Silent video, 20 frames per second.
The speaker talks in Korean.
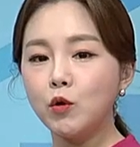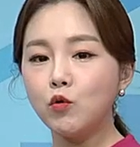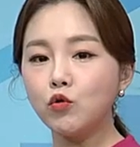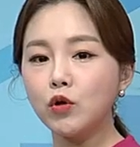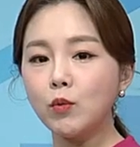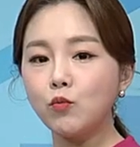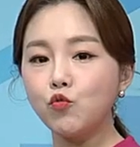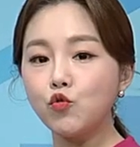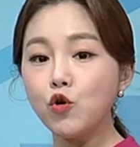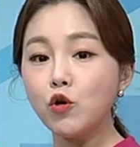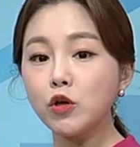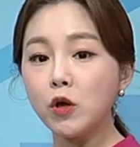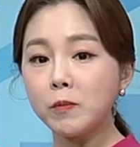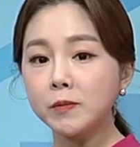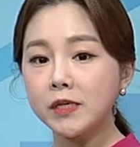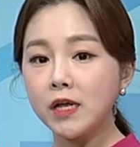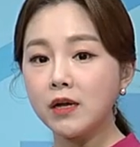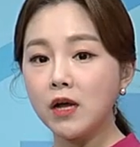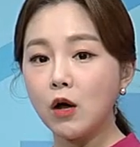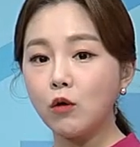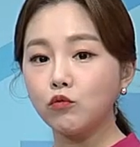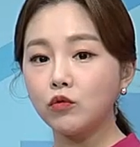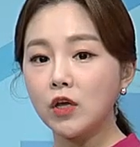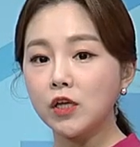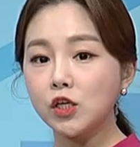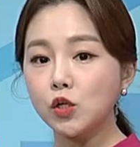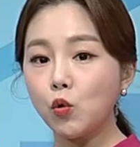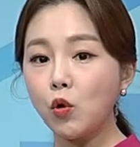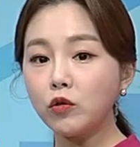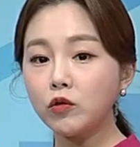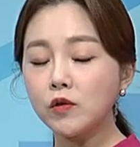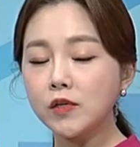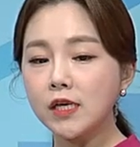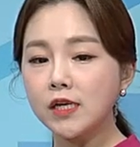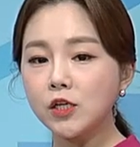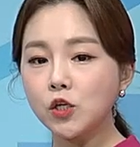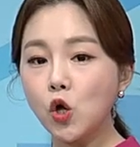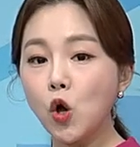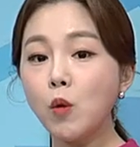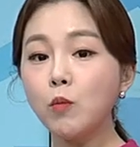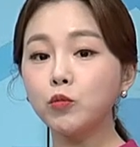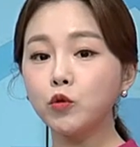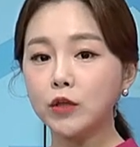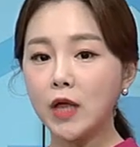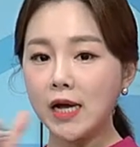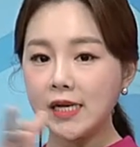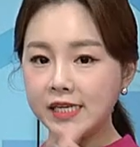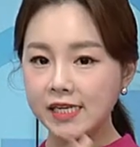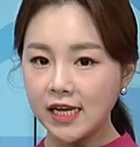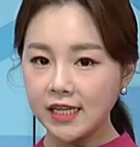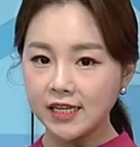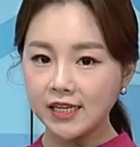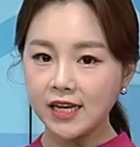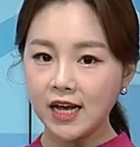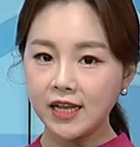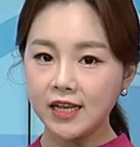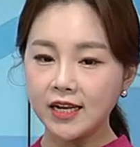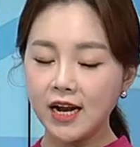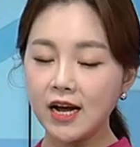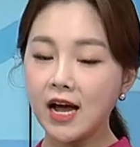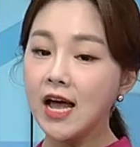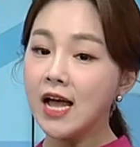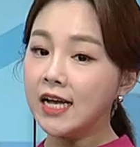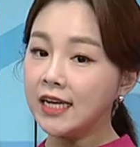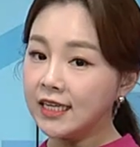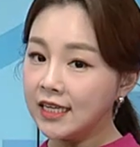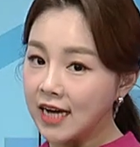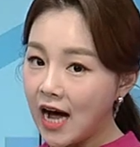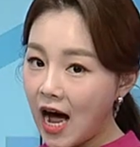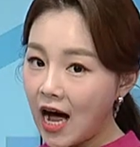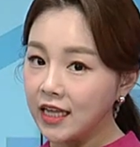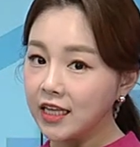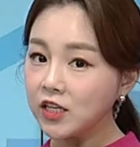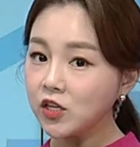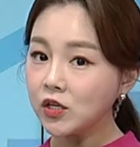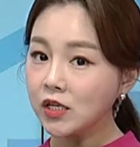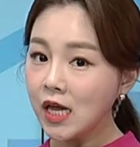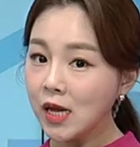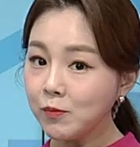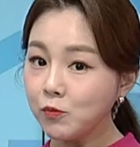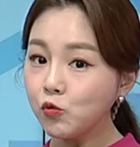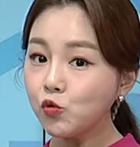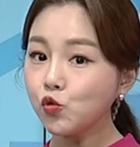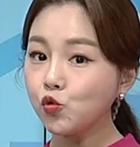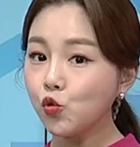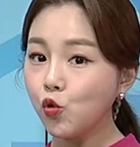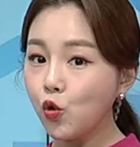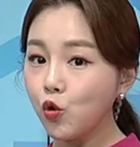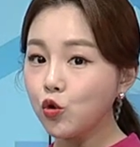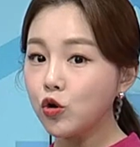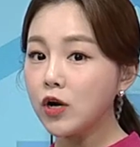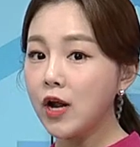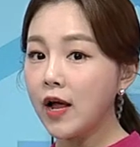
미국의 무역 협상 가운데 이제 쿼터제를 처음부터 다시 하는 게 아니라 그 안에서 세부 조율을